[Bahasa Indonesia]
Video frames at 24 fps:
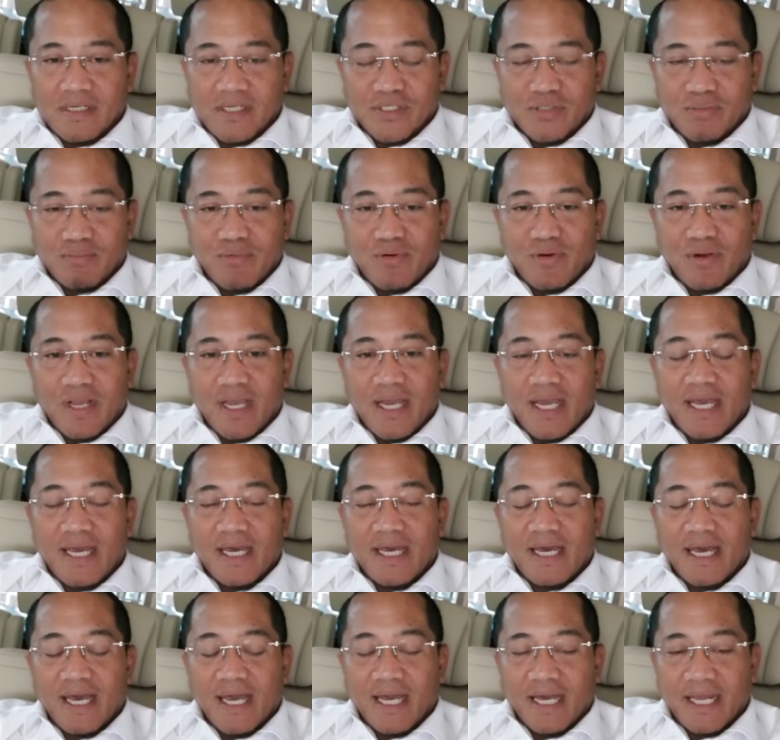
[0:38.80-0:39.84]

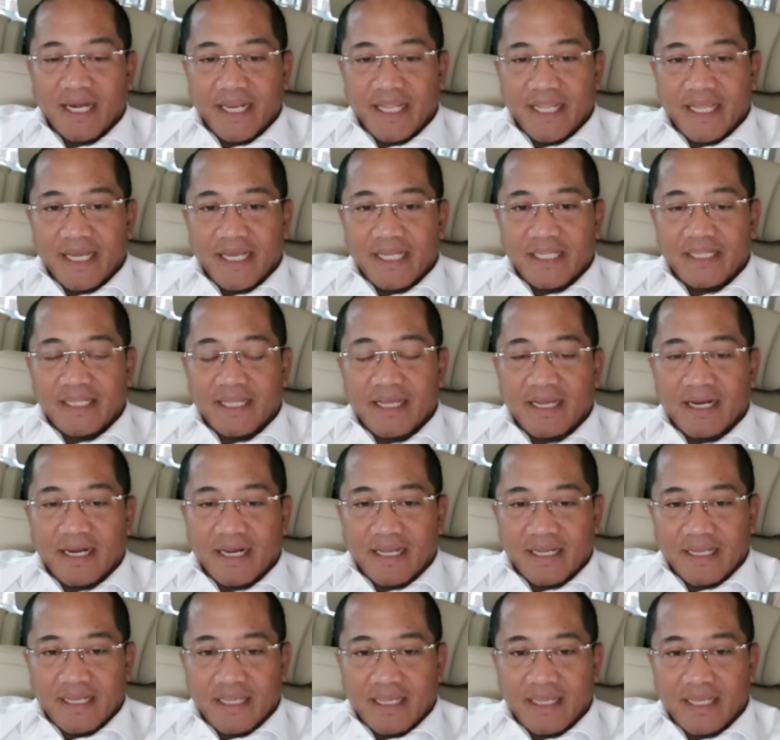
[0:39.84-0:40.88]
Semoga harian
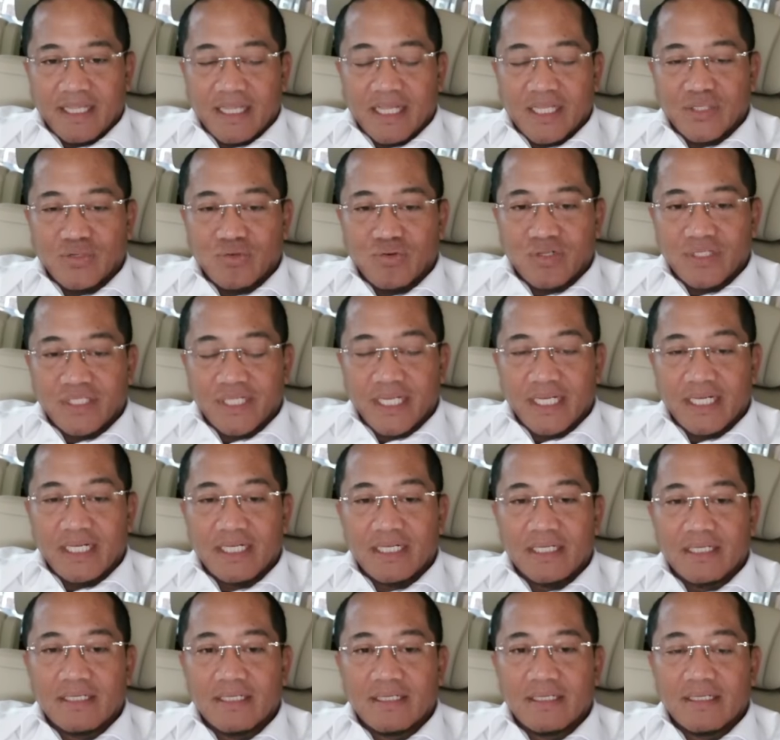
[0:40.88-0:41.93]
rakyat
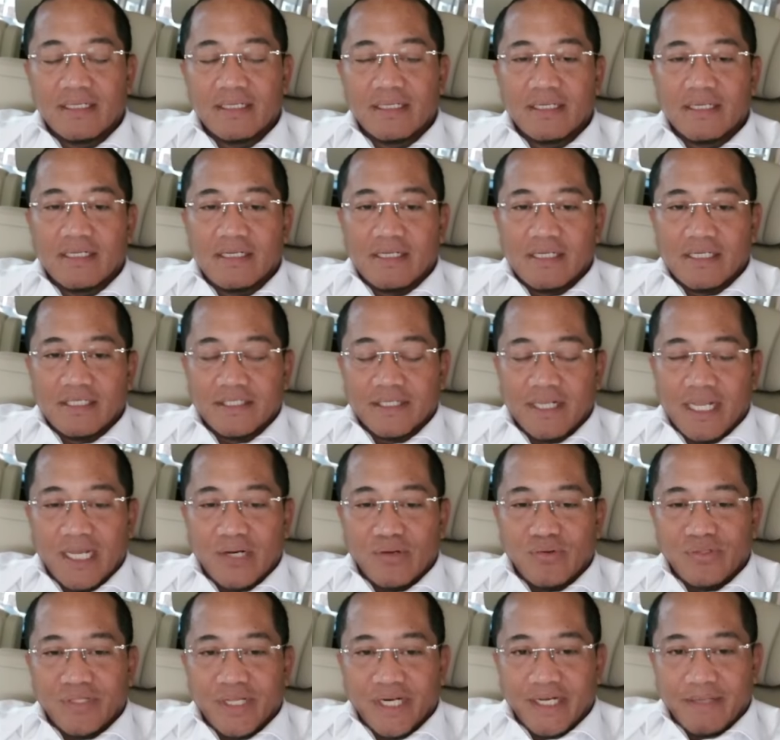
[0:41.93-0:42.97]
Sulsel
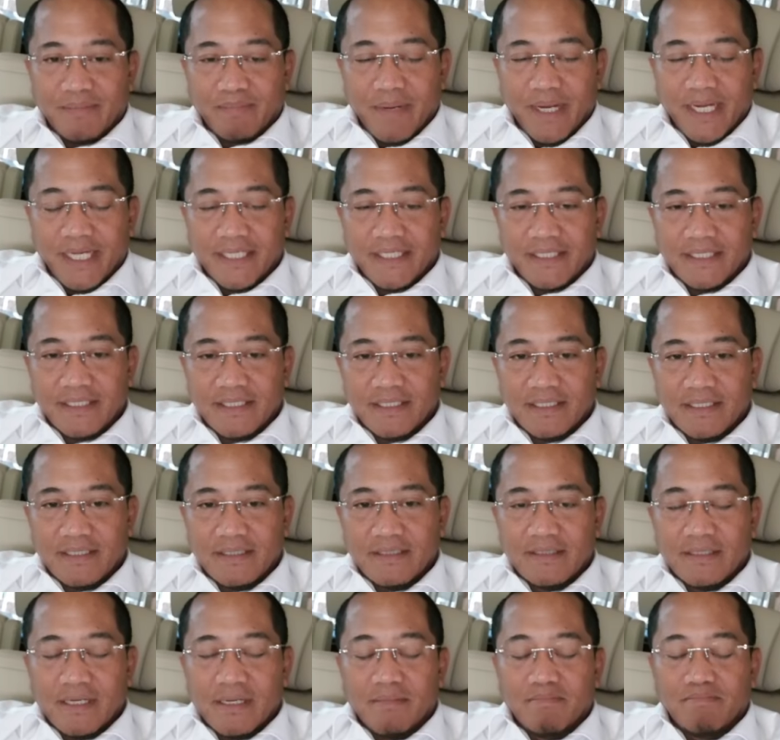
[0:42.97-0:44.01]
selalu terdepan
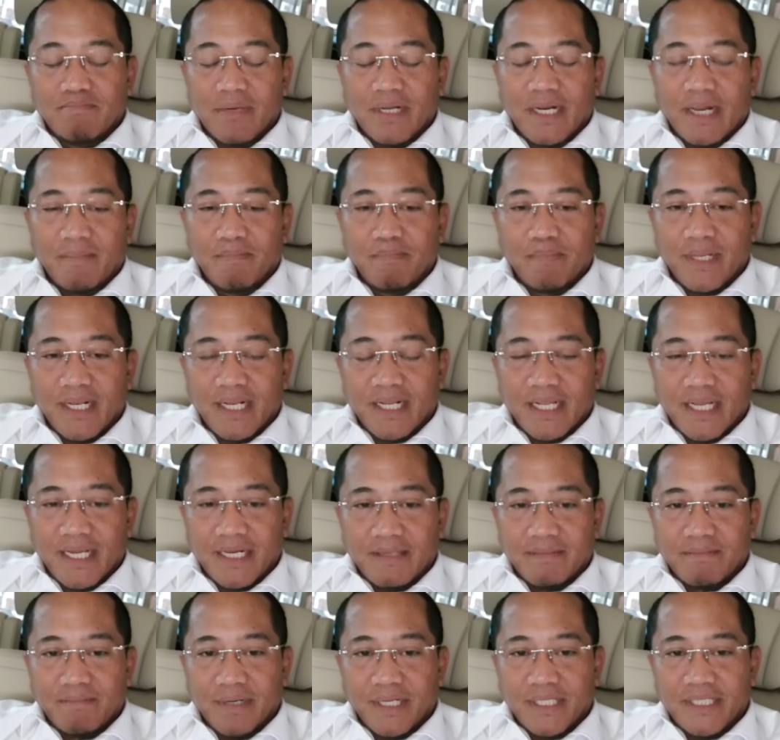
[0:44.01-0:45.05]

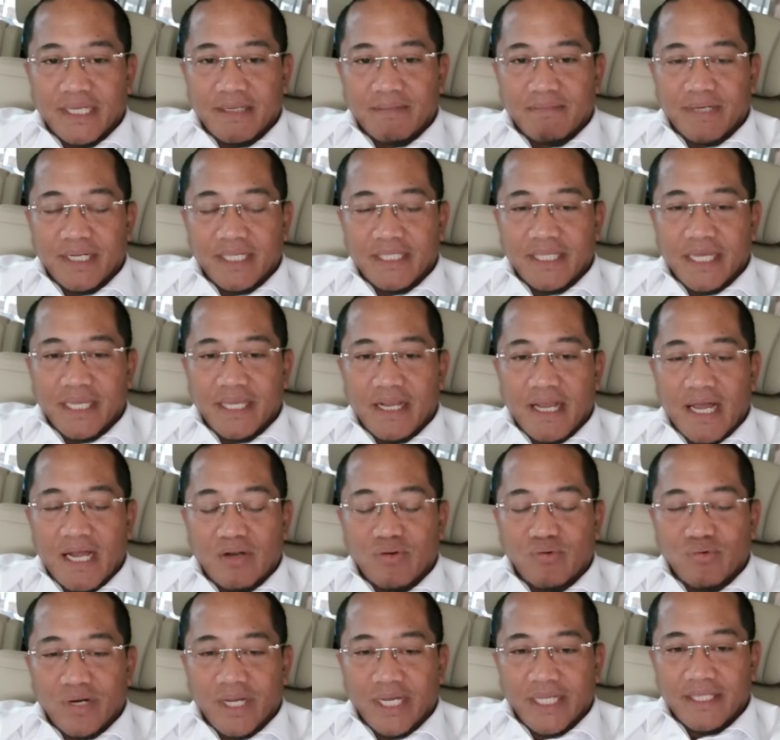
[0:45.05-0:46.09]
menampilkan berita-berita yang
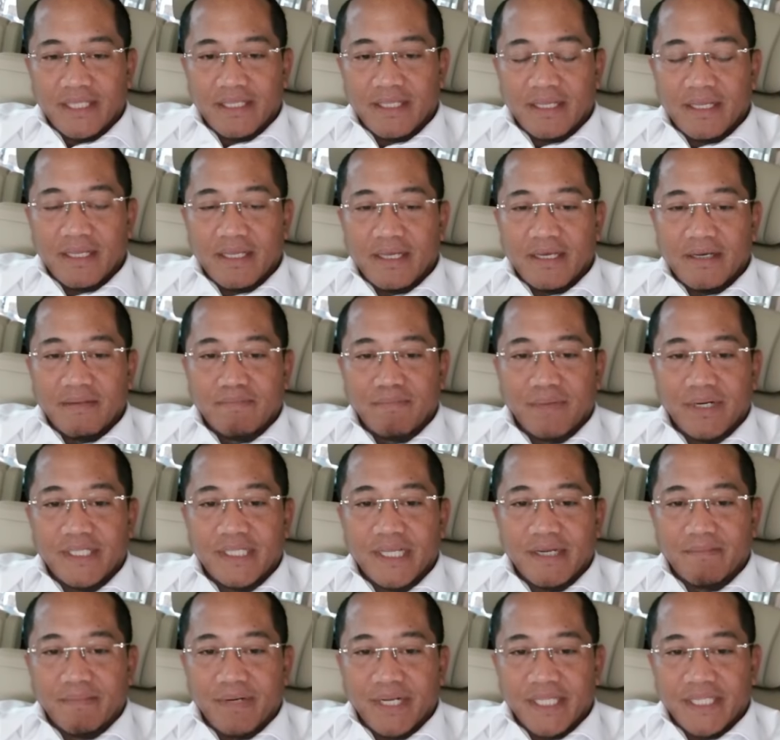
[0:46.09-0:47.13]
akurat,
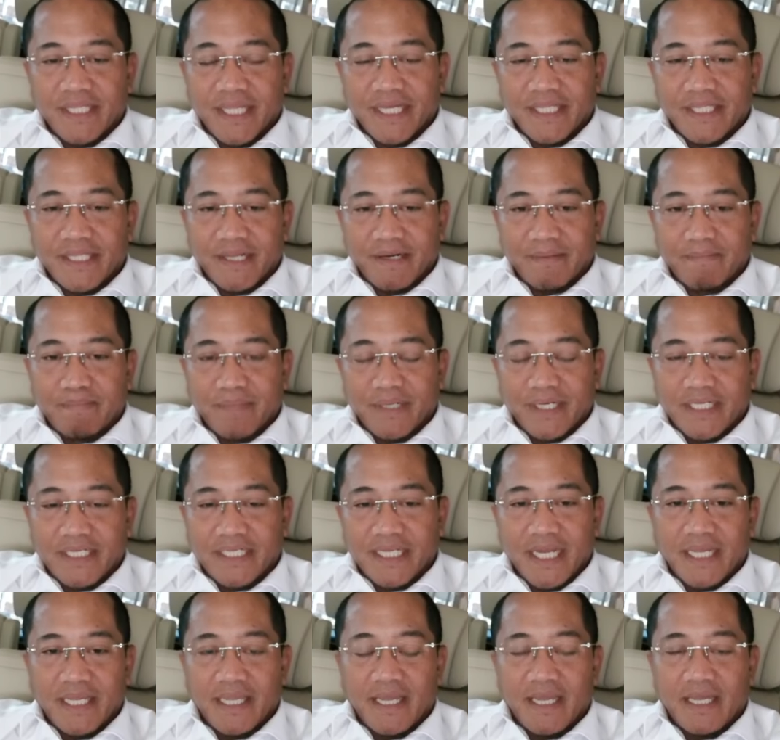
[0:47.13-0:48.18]
berita-berita
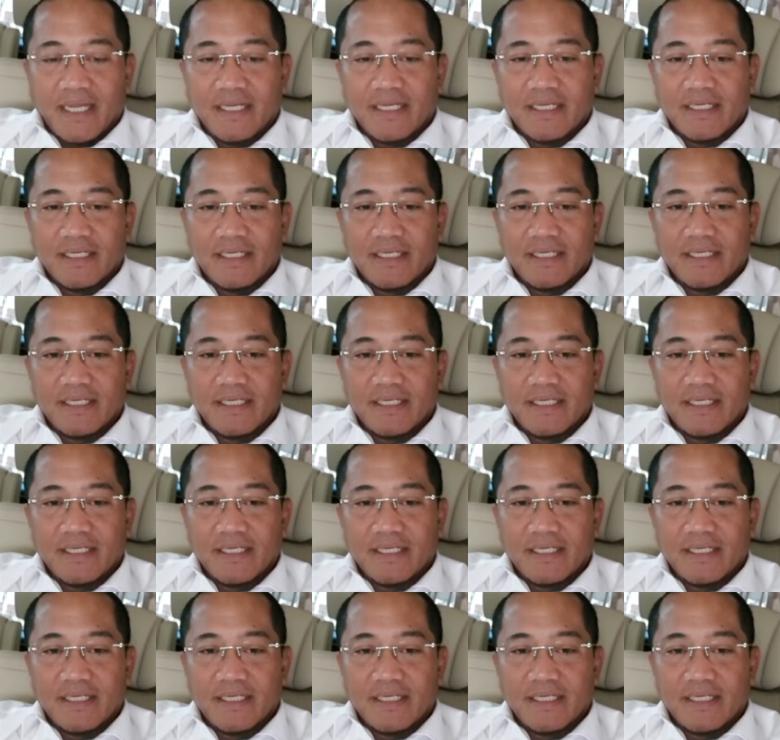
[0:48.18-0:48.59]
terpercaya.